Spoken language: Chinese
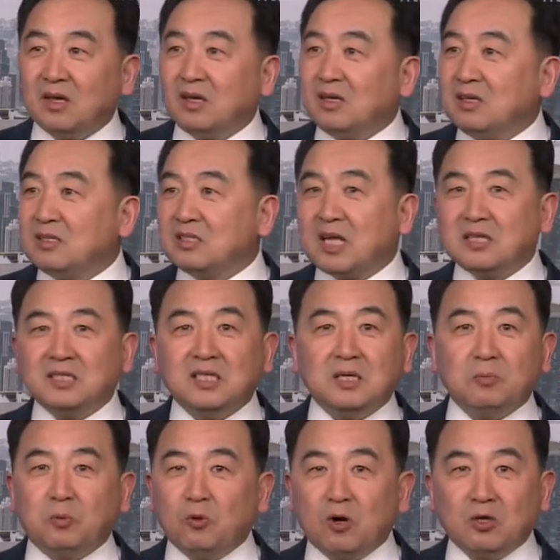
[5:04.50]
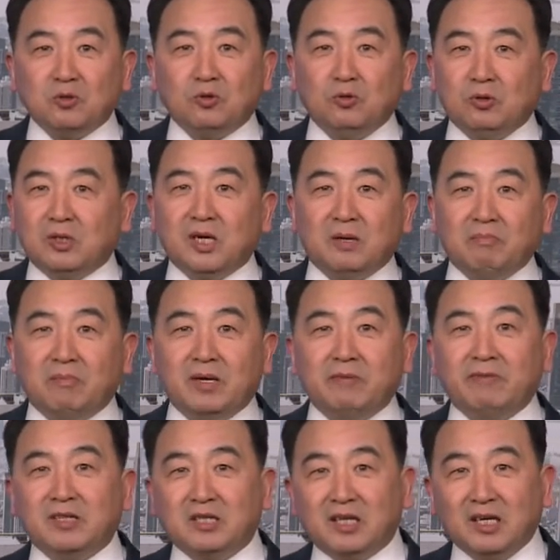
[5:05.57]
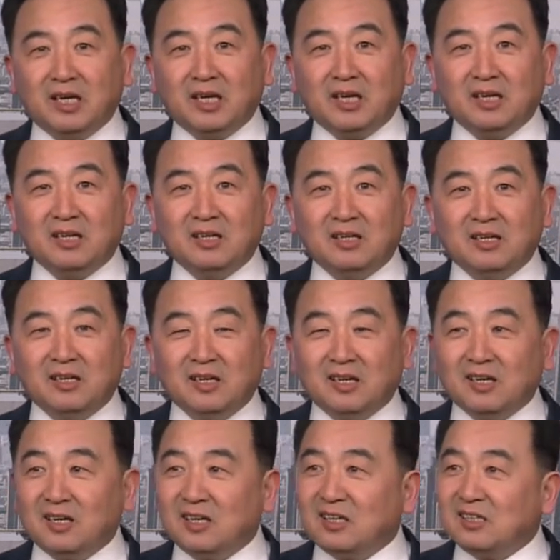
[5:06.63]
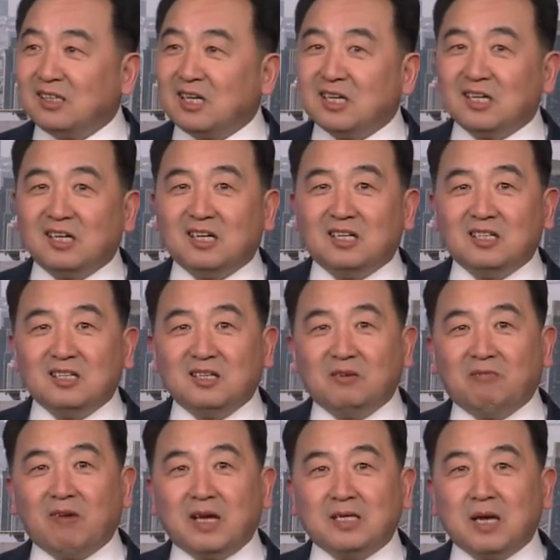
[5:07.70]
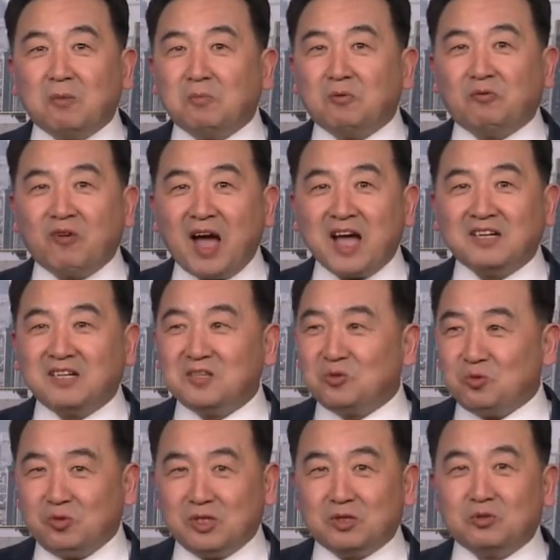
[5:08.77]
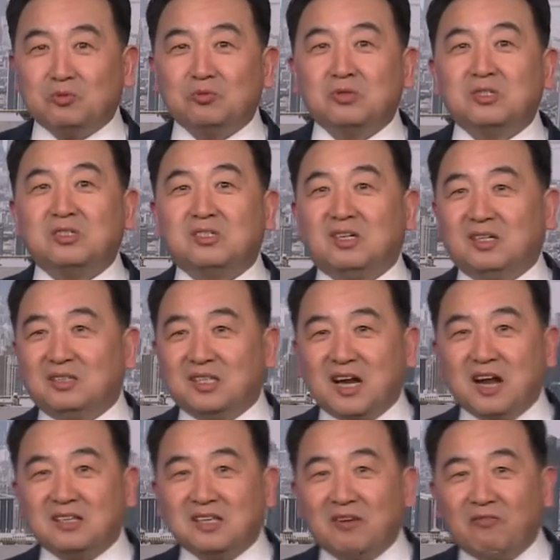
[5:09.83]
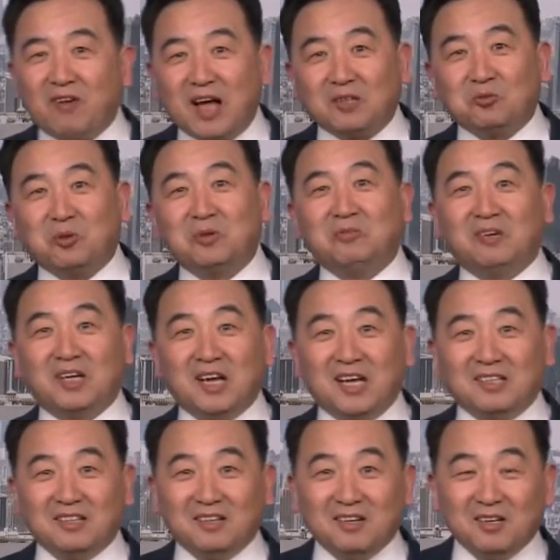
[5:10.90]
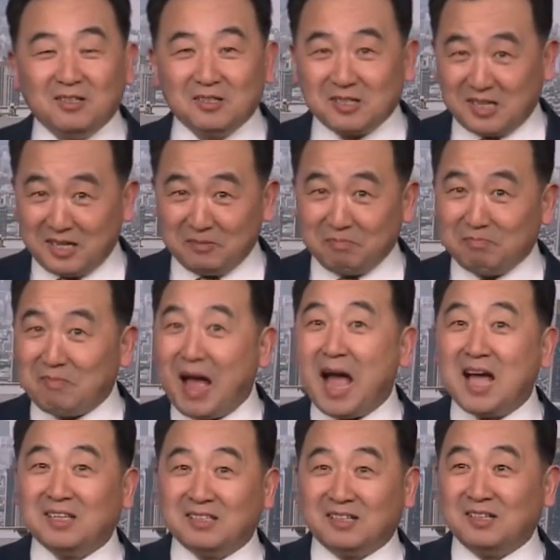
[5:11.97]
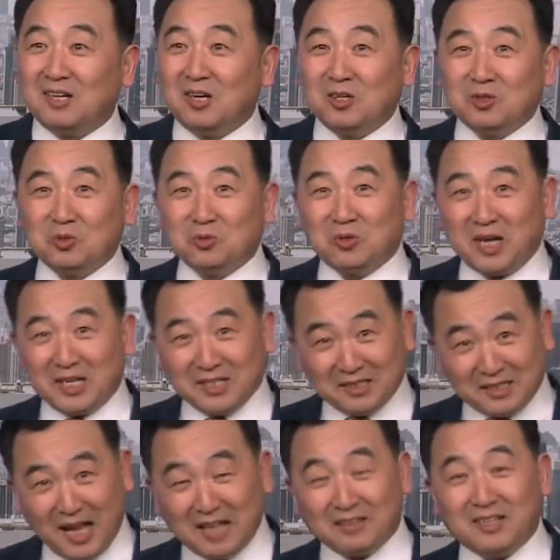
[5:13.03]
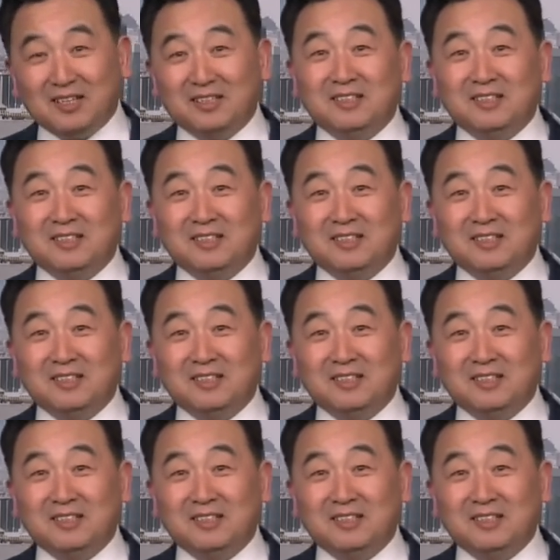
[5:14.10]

三七婆女的没问题。那个外交部发言人女的出事了，谁让他发推文来的？呃，给骂去了。出来一个男的，